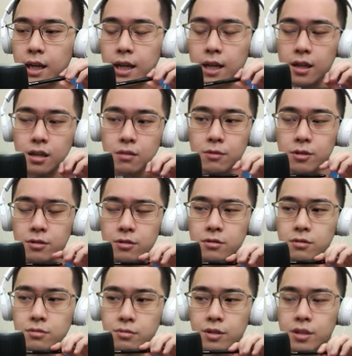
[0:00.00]
A ya
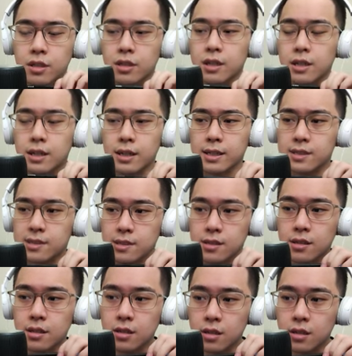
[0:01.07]
menurutku bukan S